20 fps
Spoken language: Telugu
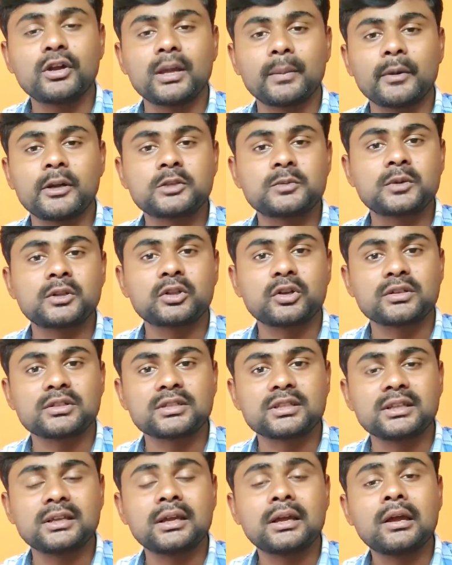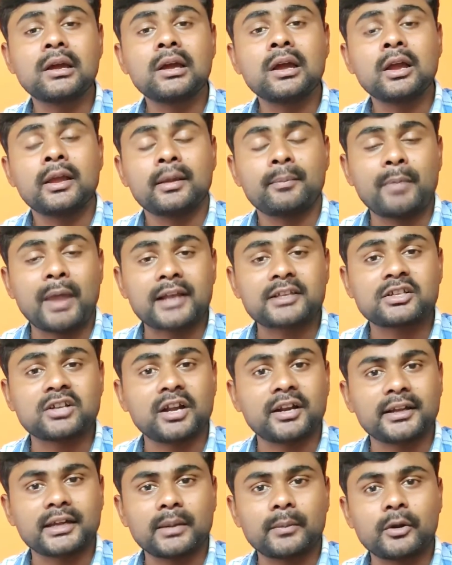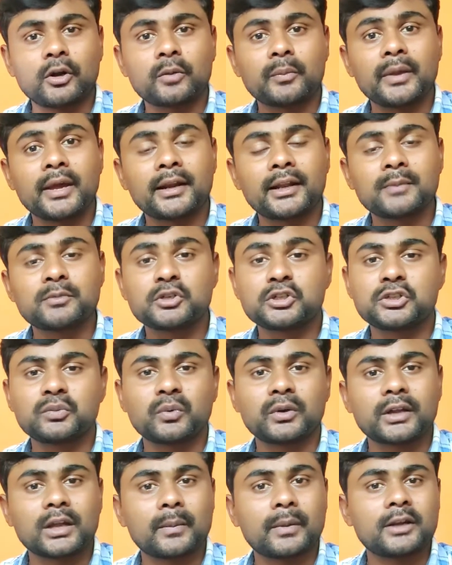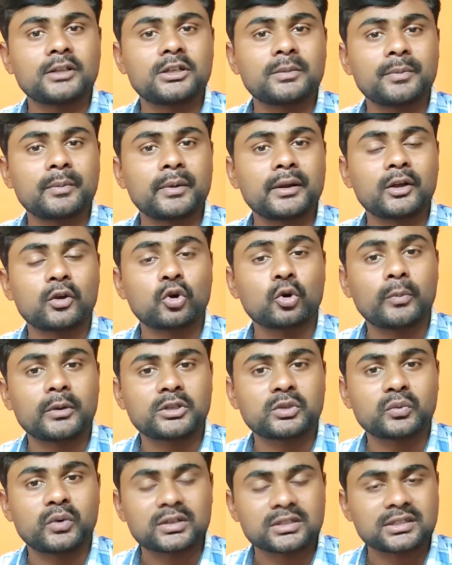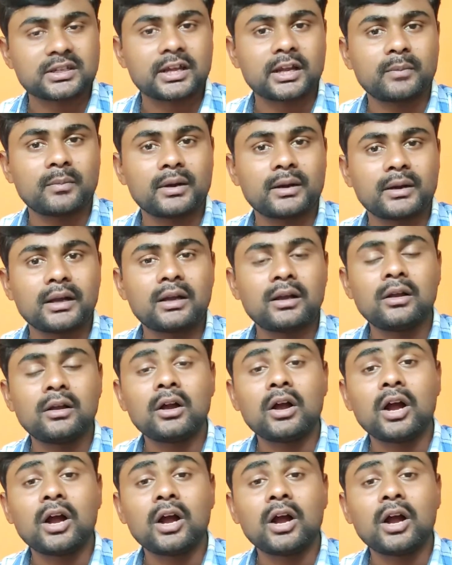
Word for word: ఫ్లూడ్ డిస్ప్లే డిస్ప్లేతో వస్తుంది బ్యాక్ నాలుగు కెమెరాలు మెయిన్ కి సిక్స్టీ ఫోర్ కెమెరా అని చెప్పి మనకి రోమర్స్ వస్తున్నాయి అనమాట